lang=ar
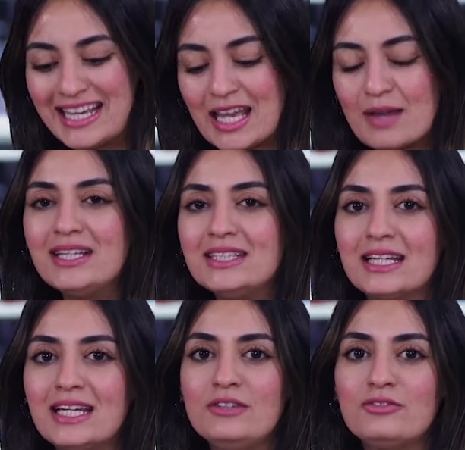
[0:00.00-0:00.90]
جه كمان
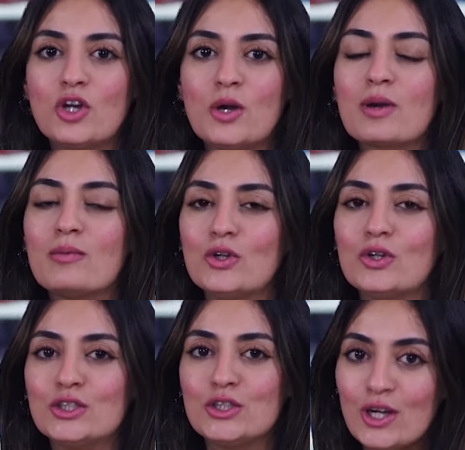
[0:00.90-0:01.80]
السنه دي في دراما
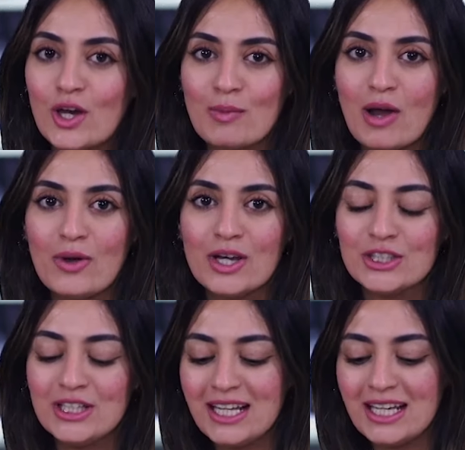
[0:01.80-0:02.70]
رمضان
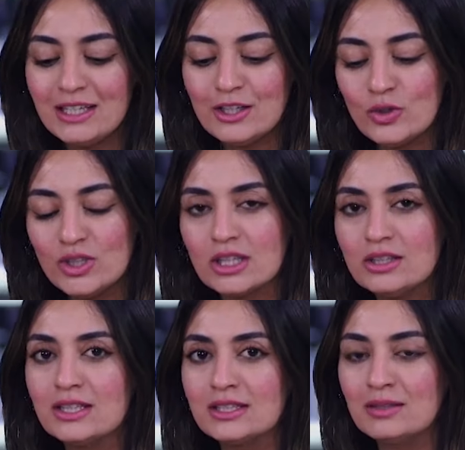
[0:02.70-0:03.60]
2024 قدر انه
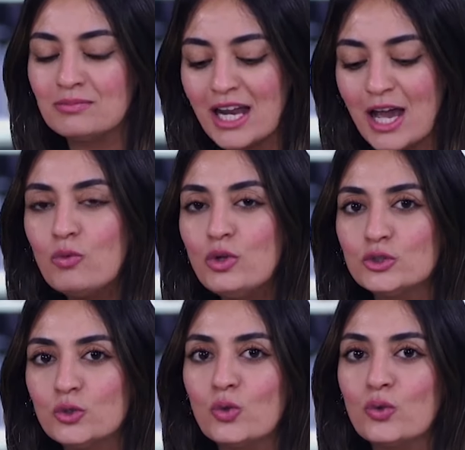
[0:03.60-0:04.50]
يتصدر الترند من
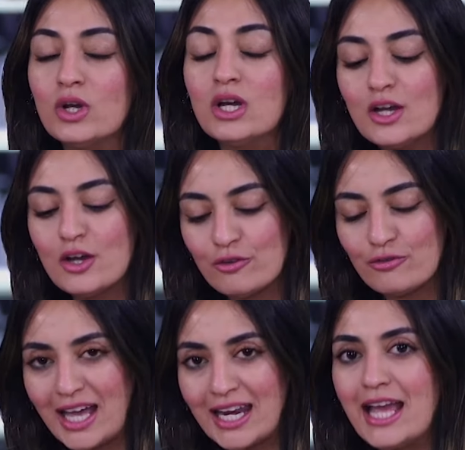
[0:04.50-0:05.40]
اول ظهوره
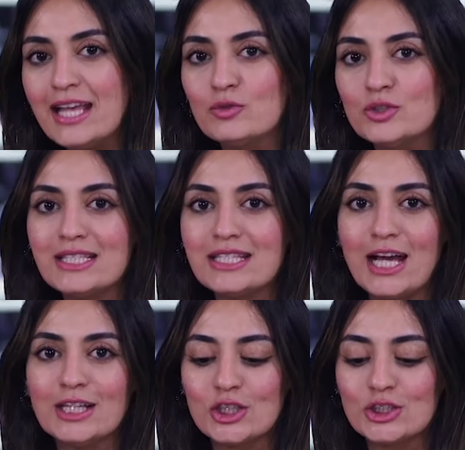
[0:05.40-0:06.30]
في حلقات مسلسل
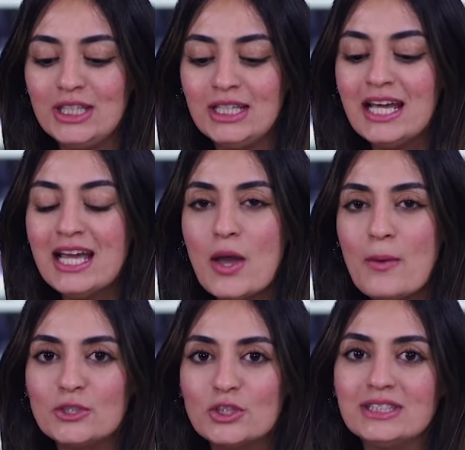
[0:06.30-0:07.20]
حشاشين
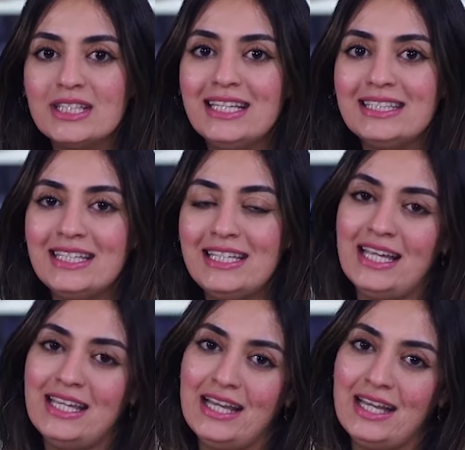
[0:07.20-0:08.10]
بشخصيه
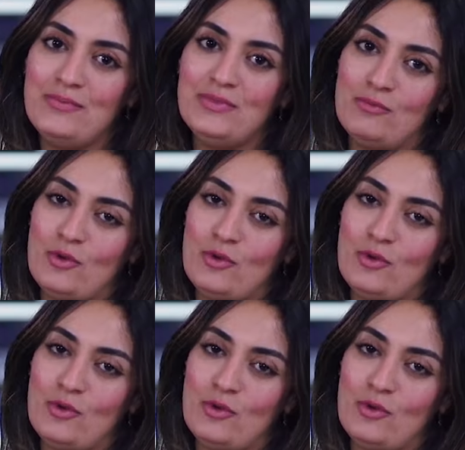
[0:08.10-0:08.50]
يحيى ابن